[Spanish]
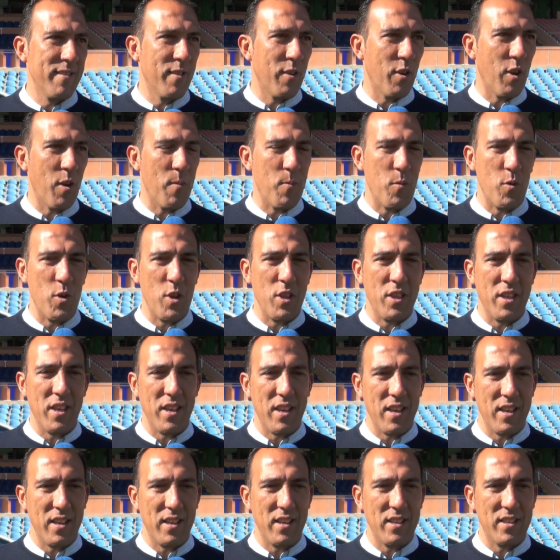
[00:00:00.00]
Yo creo que
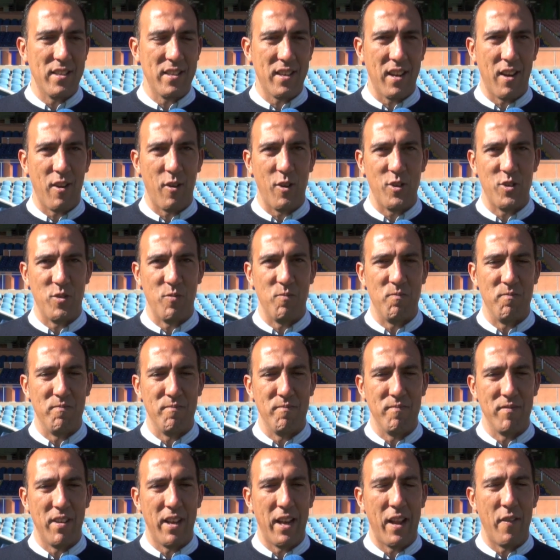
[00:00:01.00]
Munitis creo que es
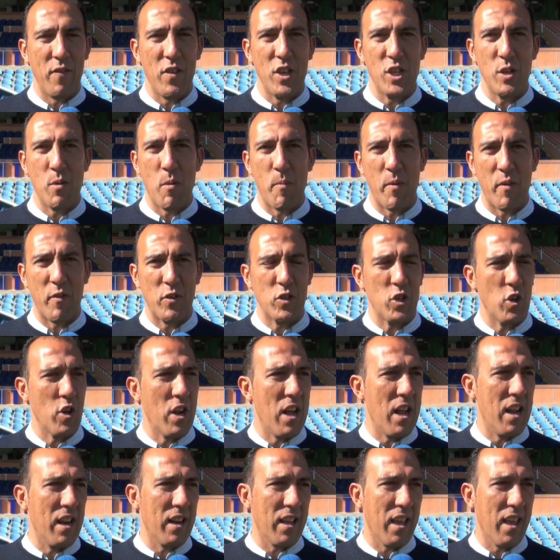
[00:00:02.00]
un grandísimo
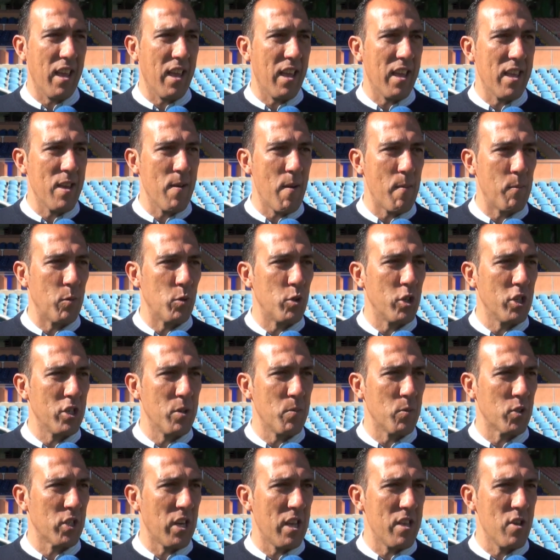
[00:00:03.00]
profesional que lleva
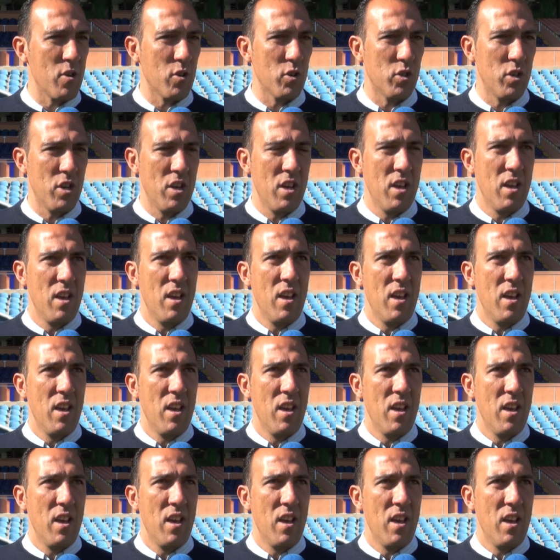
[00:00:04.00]
muchísimos años